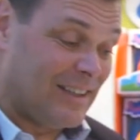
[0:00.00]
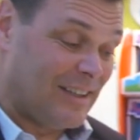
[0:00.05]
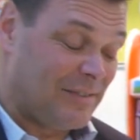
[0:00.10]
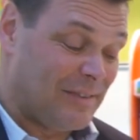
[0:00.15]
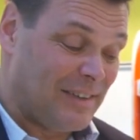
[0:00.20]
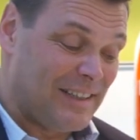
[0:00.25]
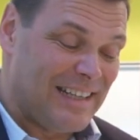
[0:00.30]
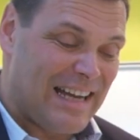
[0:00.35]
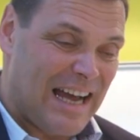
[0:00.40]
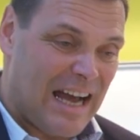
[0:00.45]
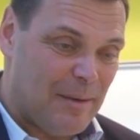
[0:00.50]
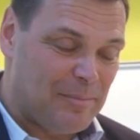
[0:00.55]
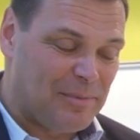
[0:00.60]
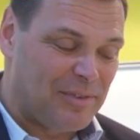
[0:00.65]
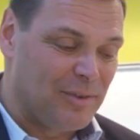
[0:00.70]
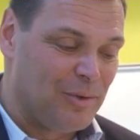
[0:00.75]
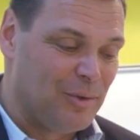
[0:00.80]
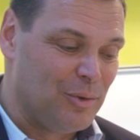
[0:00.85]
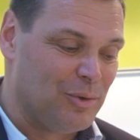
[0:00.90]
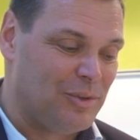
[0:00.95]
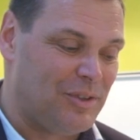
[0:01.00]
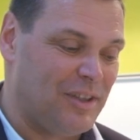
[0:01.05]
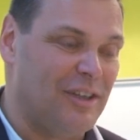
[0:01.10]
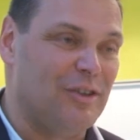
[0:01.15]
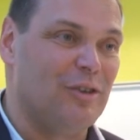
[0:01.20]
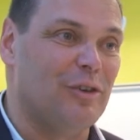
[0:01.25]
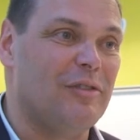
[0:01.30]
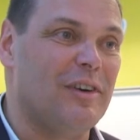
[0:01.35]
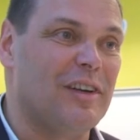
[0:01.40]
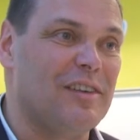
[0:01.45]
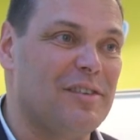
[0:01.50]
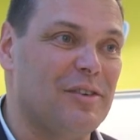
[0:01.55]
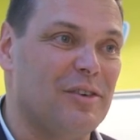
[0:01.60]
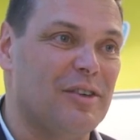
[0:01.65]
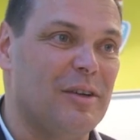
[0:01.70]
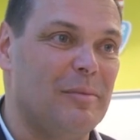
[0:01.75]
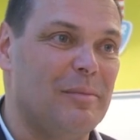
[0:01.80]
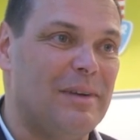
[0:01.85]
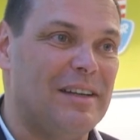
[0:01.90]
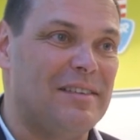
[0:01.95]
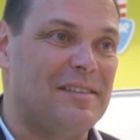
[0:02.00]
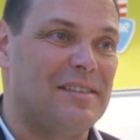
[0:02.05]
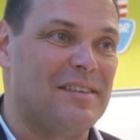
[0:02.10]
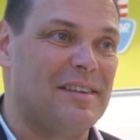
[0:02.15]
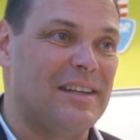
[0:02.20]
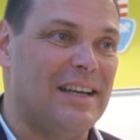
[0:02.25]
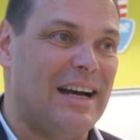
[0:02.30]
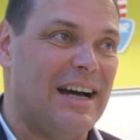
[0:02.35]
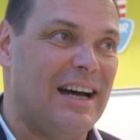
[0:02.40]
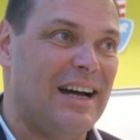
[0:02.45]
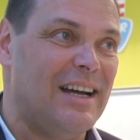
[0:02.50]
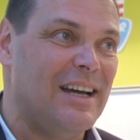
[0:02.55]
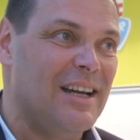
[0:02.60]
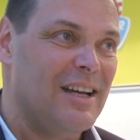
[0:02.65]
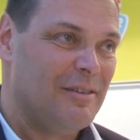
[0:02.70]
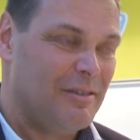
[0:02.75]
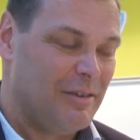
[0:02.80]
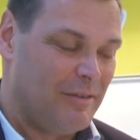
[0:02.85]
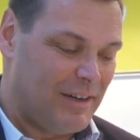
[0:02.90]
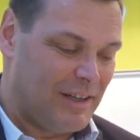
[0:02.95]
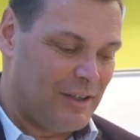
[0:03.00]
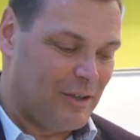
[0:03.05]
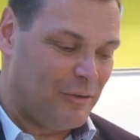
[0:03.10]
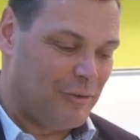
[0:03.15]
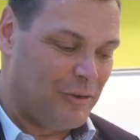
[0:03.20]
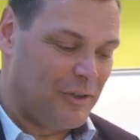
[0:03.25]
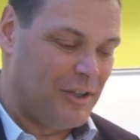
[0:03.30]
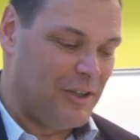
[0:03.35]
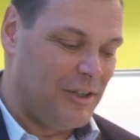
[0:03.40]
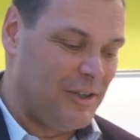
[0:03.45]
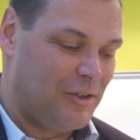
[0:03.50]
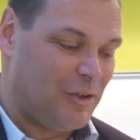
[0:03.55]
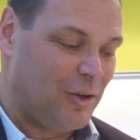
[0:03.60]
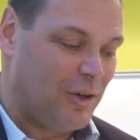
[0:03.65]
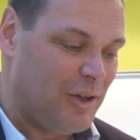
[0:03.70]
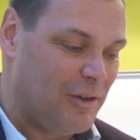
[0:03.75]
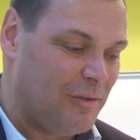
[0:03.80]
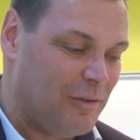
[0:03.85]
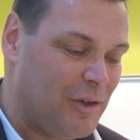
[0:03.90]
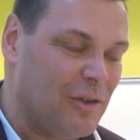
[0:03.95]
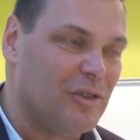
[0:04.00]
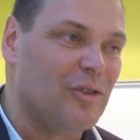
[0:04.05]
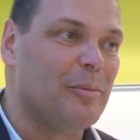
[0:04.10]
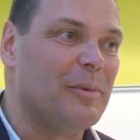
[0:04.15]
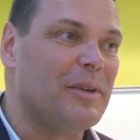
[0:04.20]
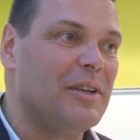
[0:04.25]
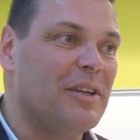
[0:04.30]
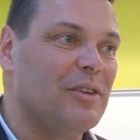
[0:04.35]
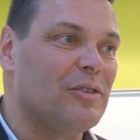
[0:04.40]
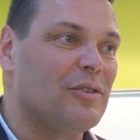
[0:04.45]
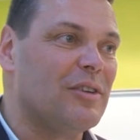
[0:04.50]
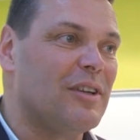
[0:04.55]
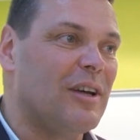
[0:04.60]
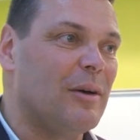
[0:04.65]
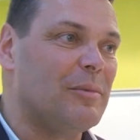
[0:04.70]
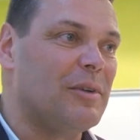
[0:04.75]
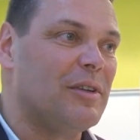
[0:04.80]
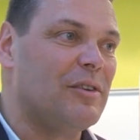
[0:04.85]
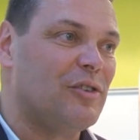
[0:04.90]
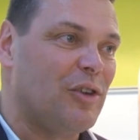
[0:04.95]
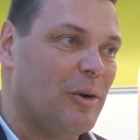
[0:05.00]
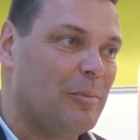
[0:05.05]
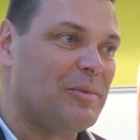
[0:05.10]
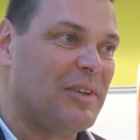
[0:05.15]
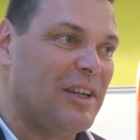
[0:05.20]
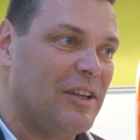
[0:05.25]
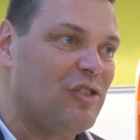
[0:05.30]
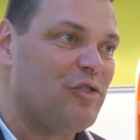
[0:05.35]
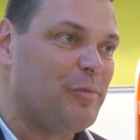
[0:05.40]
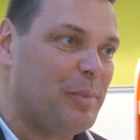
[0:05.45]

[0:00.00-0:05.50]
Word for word: das war die absolute Innovation im letzten Jahr. Wir waren auch für den Toy Award nominiert und haben den Top 10